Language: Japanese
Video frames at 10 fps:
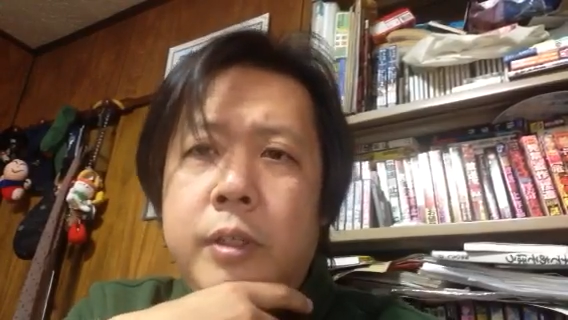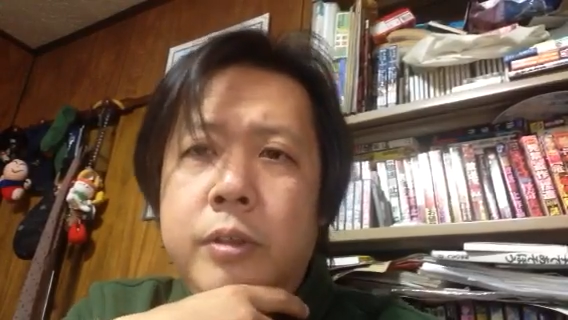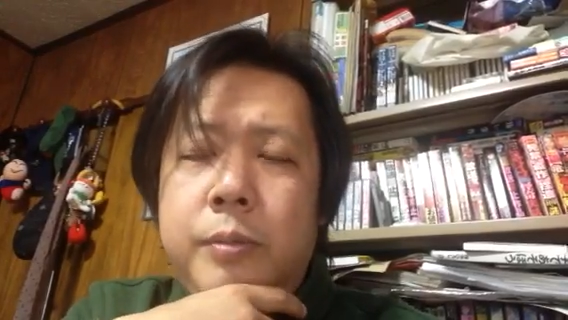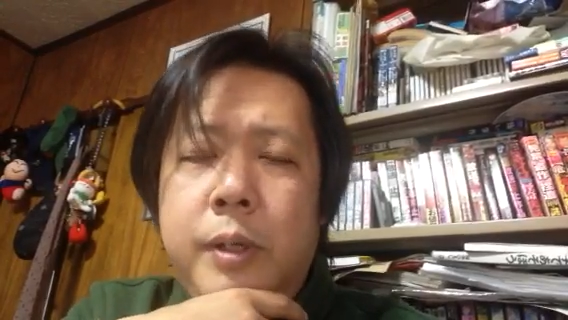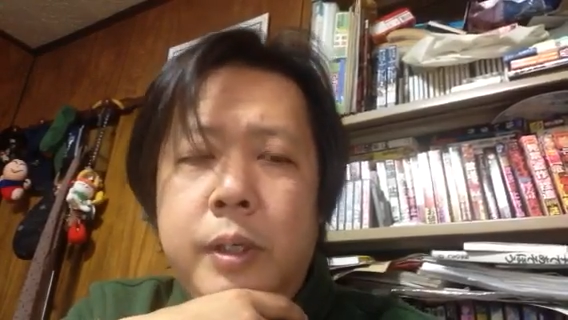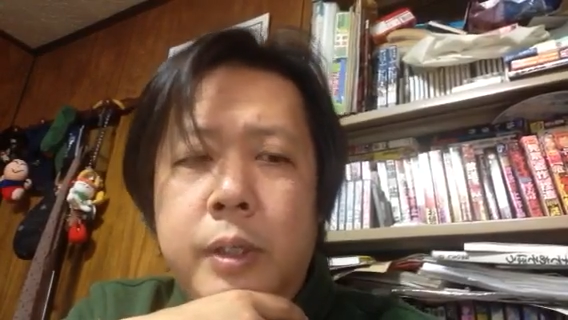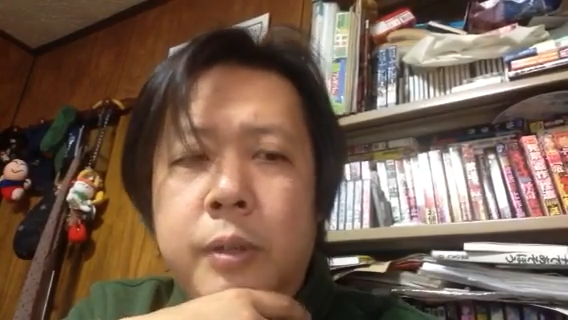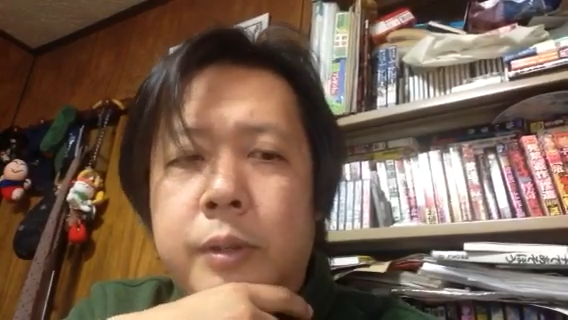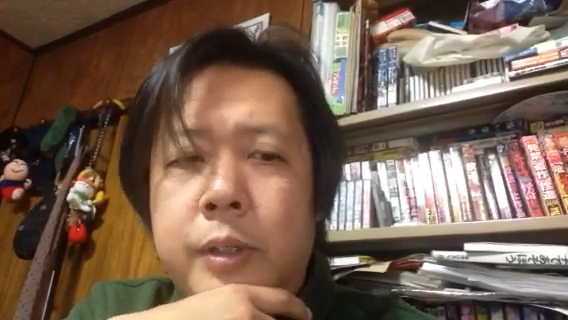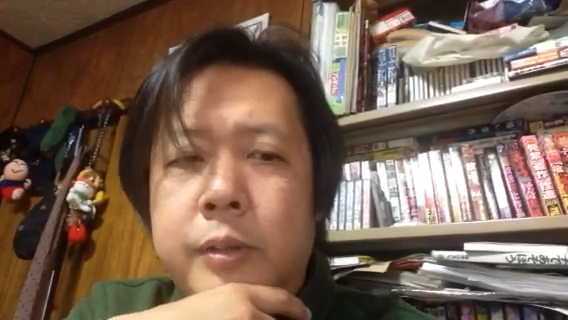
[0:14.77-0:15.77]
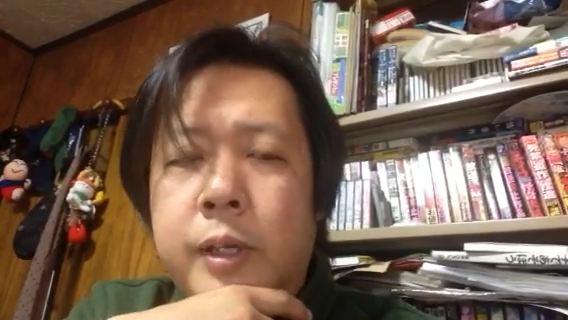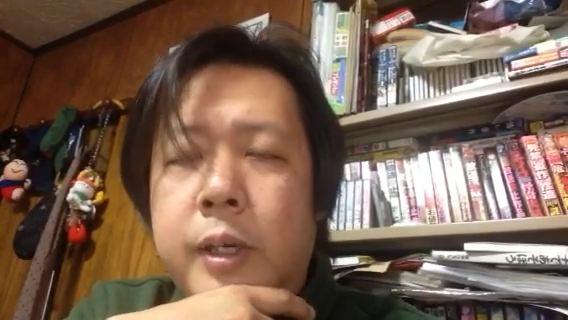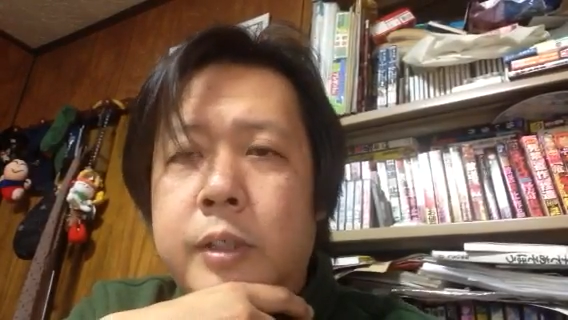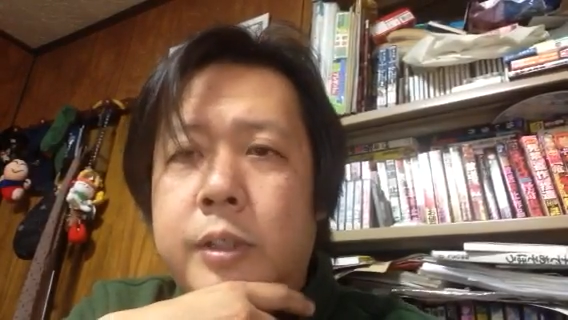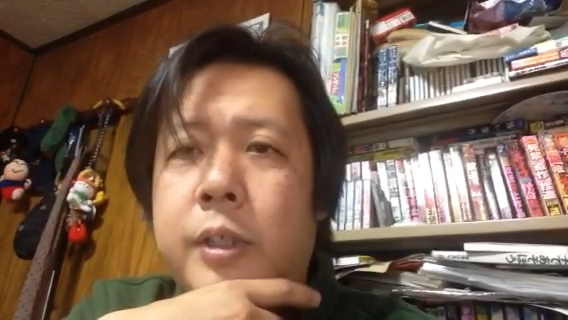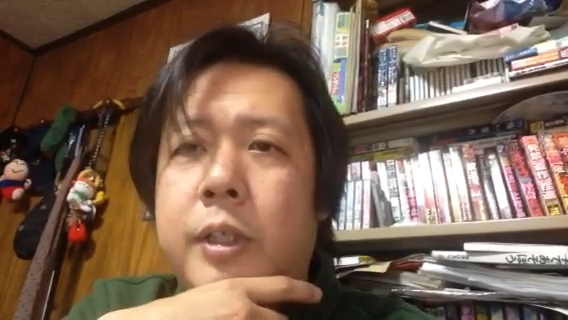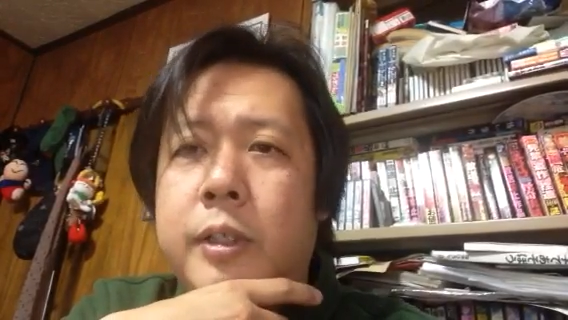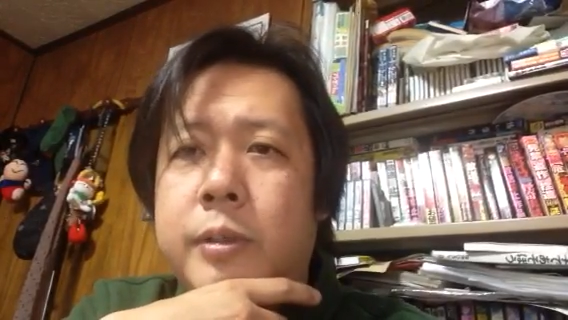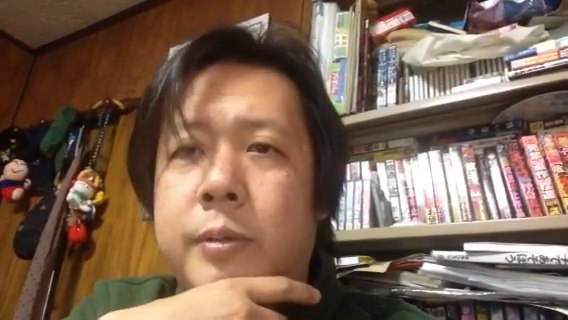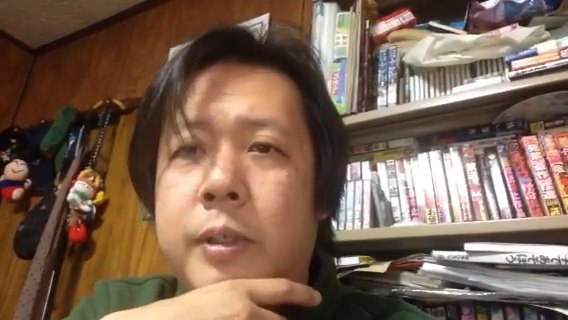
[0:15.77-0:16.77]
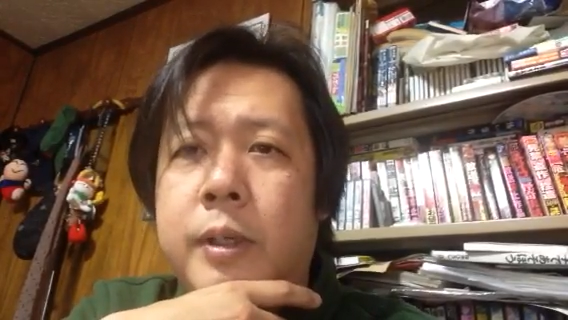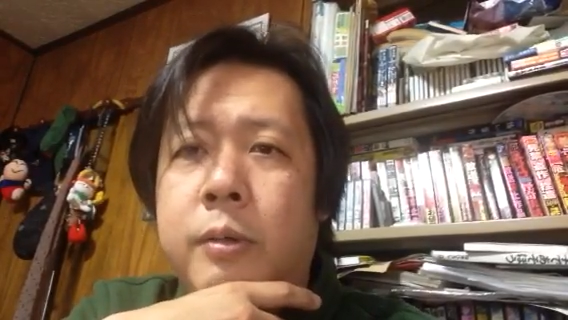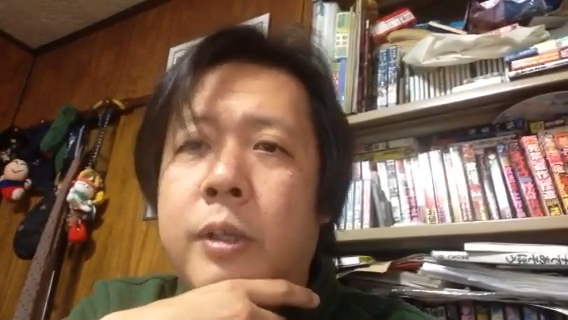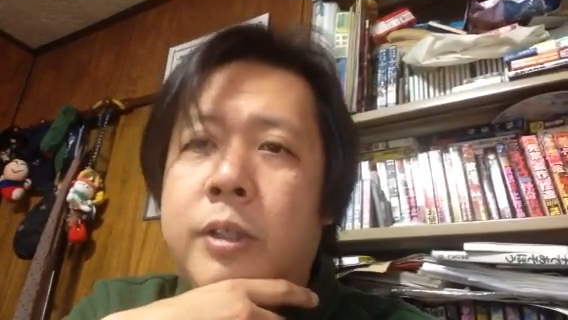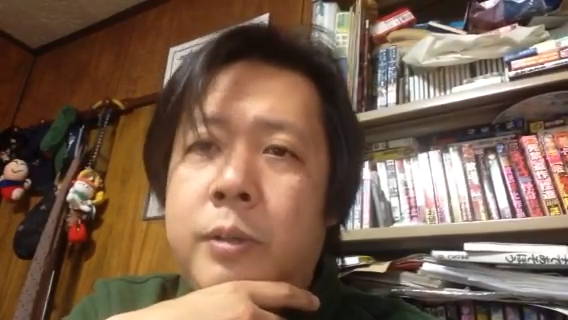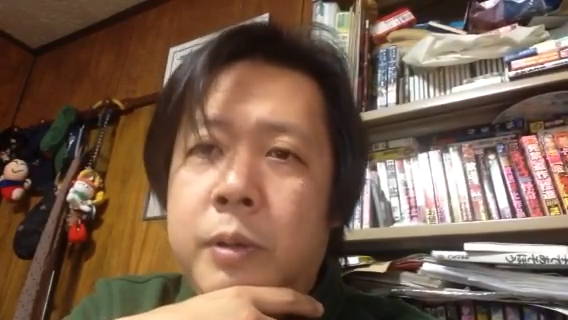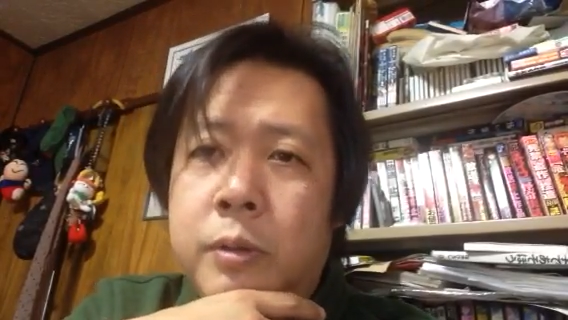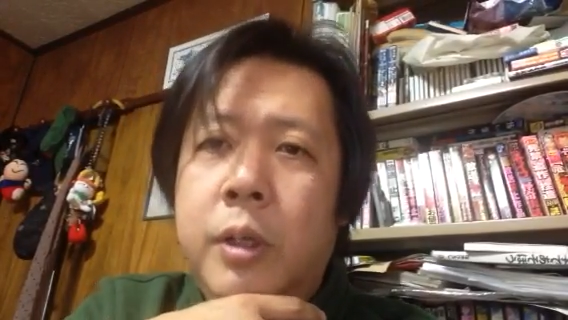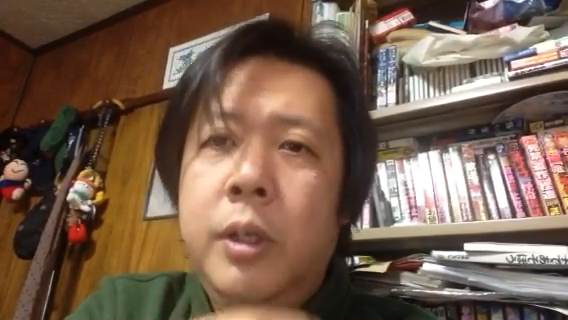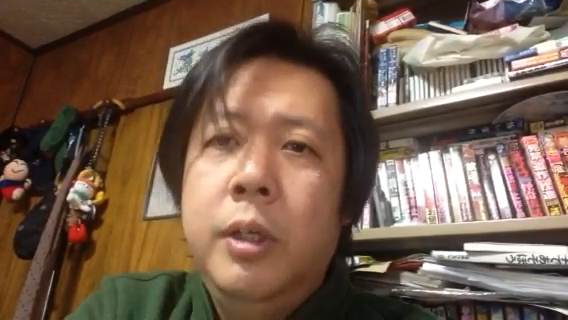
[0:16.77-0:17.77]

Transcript: 有名なのはですね、阪神タイガースファンにはおなじみの、